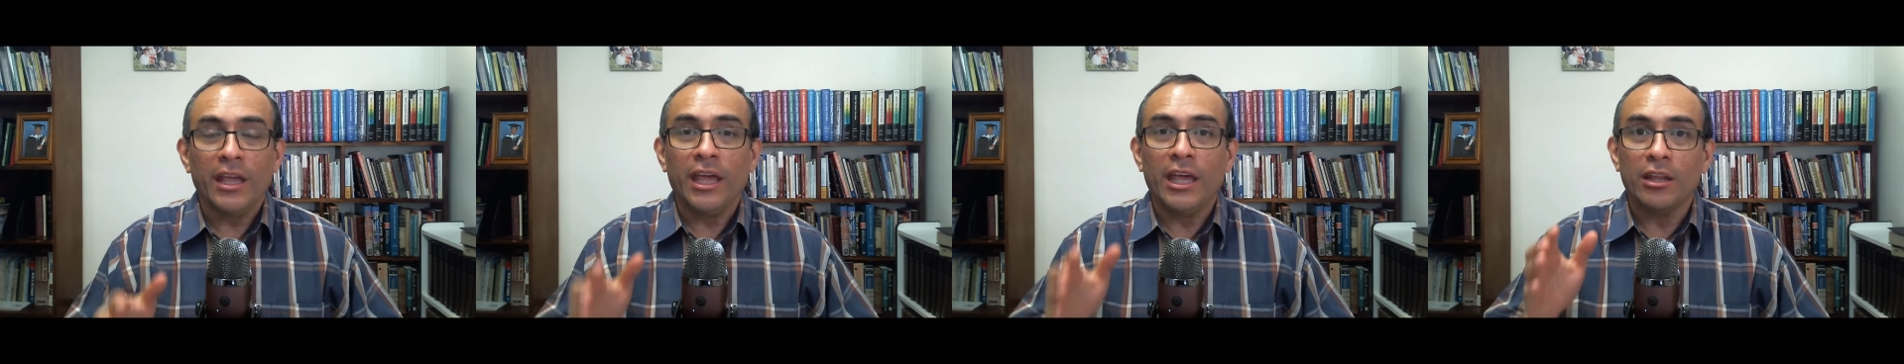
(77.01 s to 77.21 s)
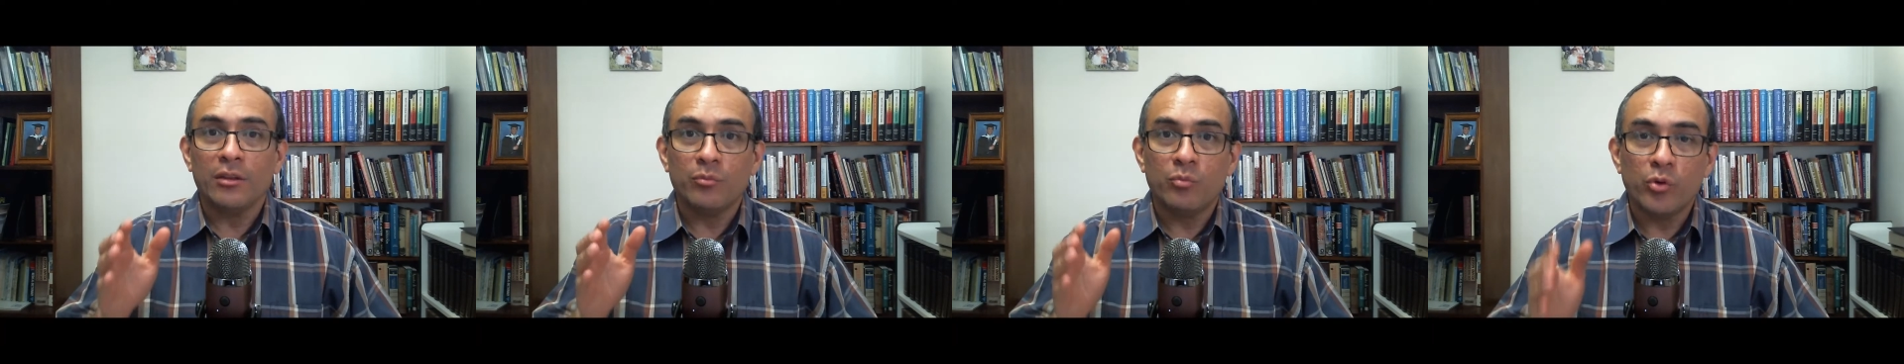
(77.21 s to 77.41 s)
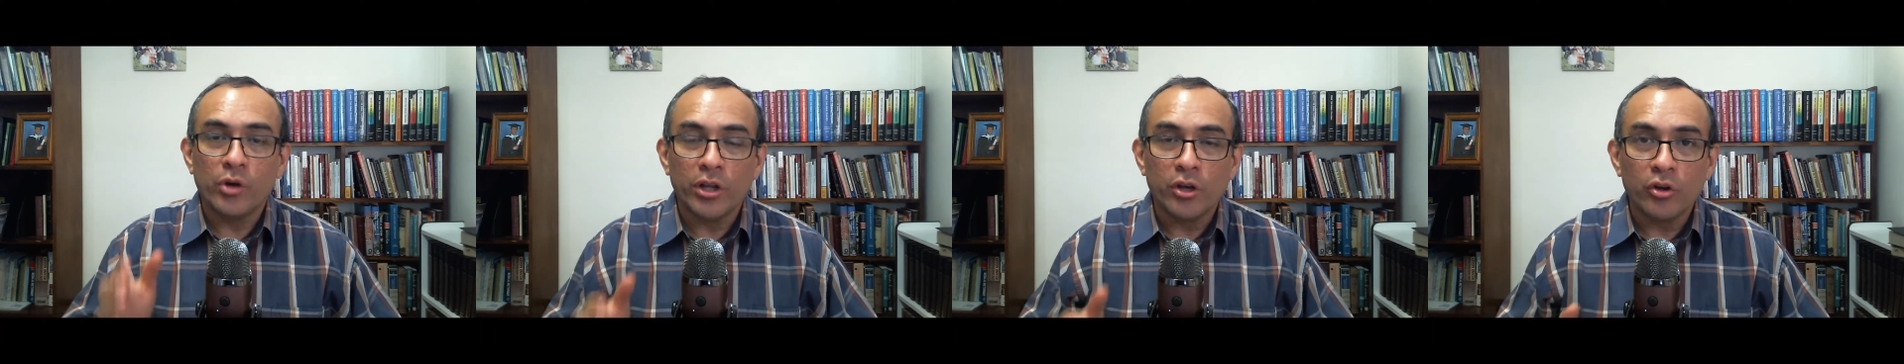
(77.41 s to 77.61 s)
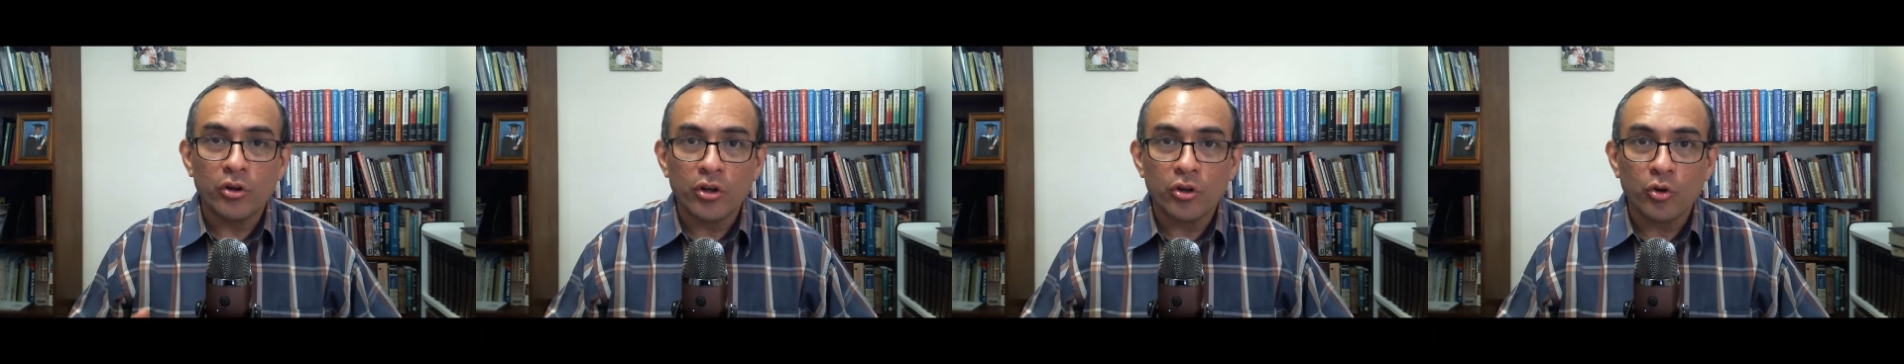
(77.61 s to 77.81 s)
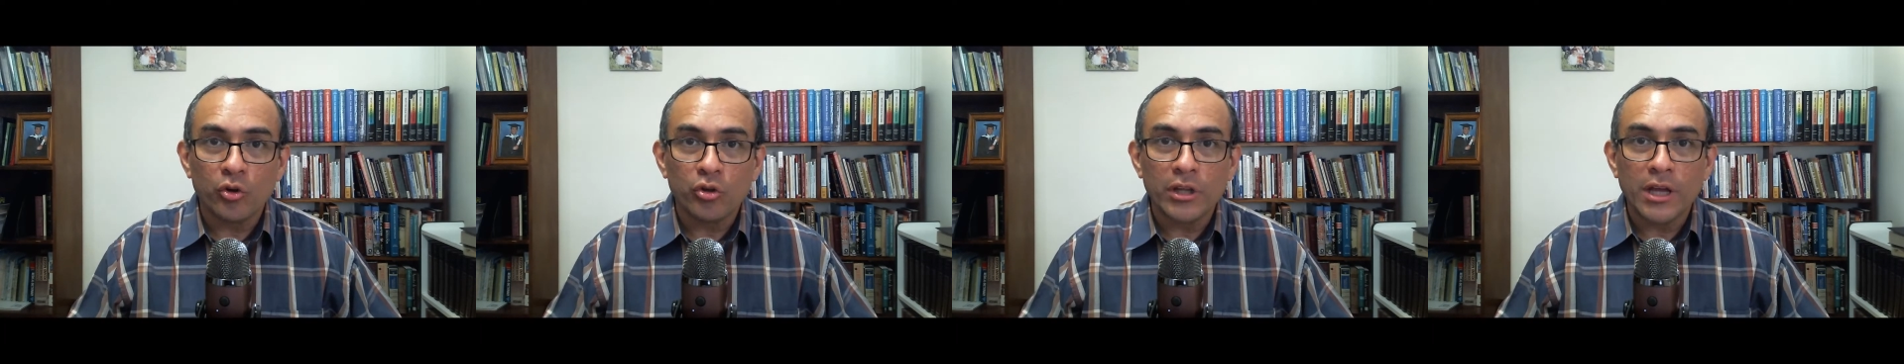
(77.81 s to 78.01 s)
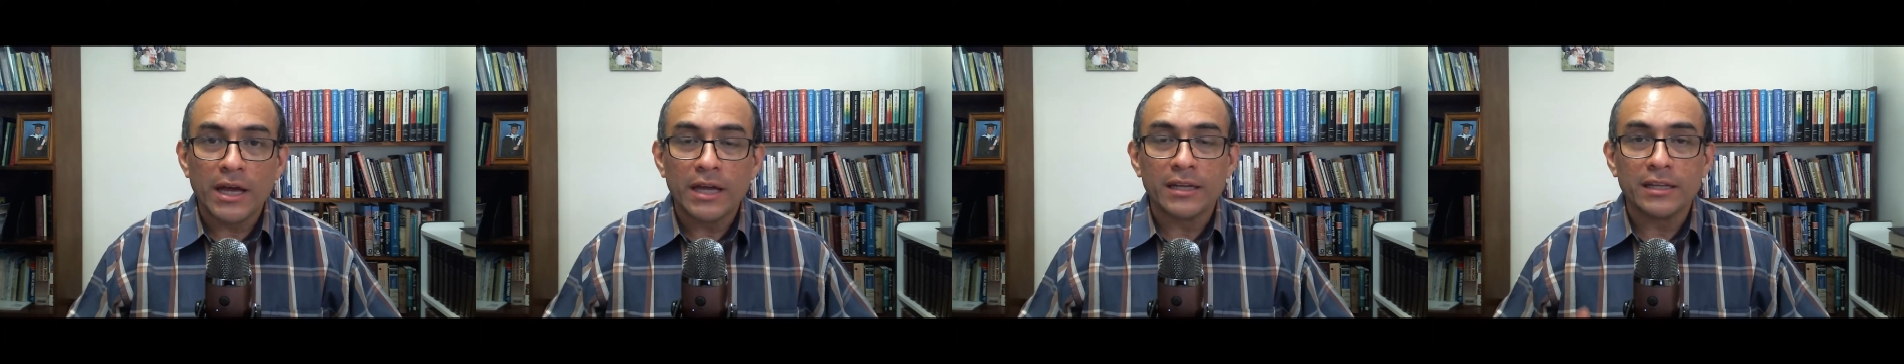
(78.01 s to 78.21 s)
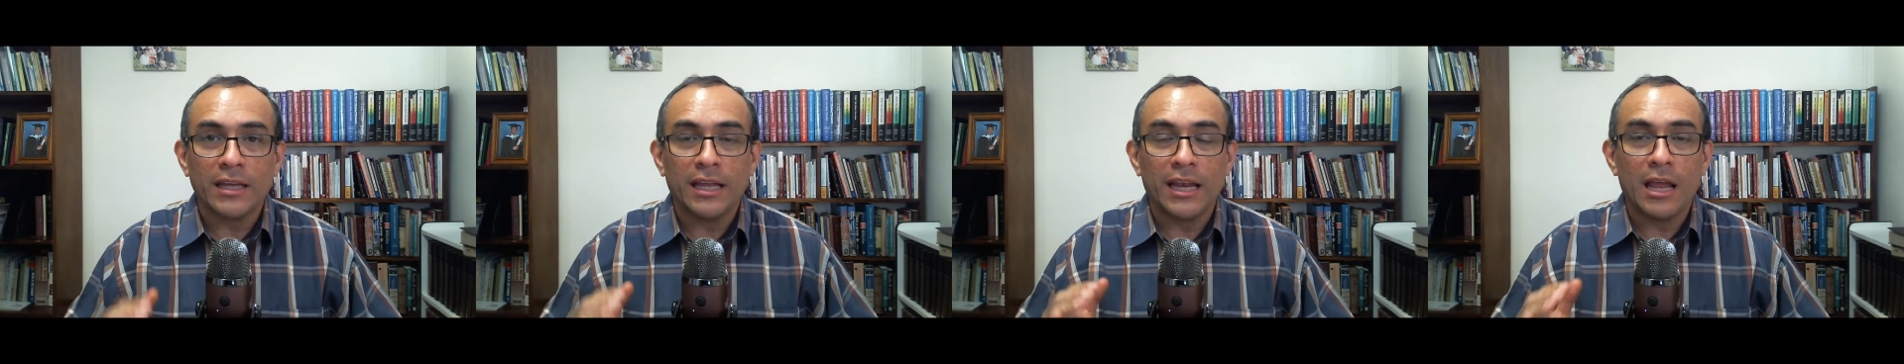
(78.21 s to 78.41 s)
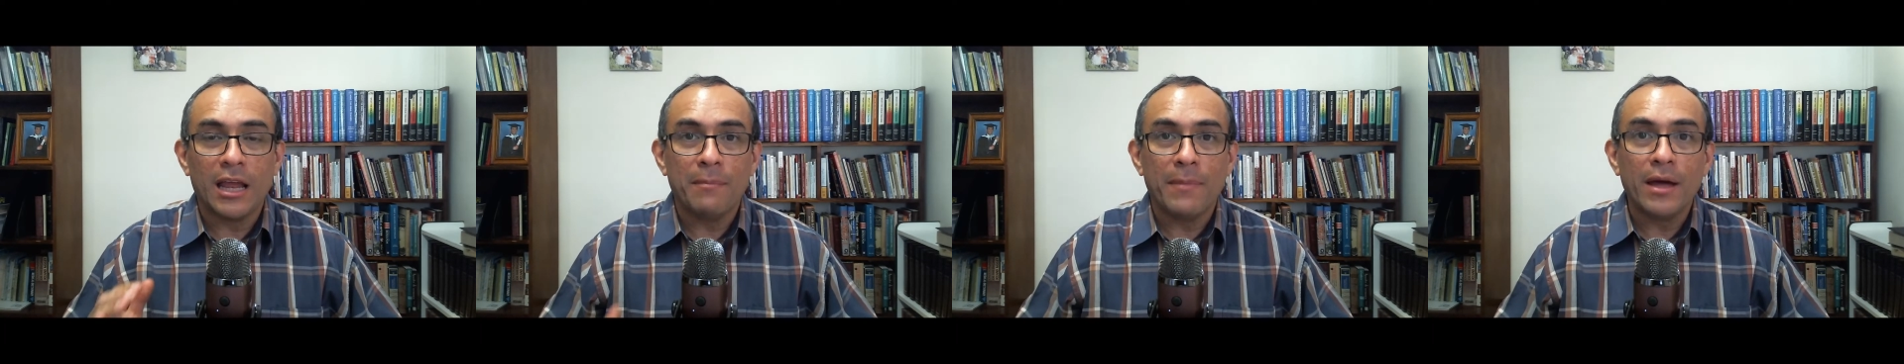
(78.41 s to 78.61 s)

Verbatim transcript: es bueno recordar que la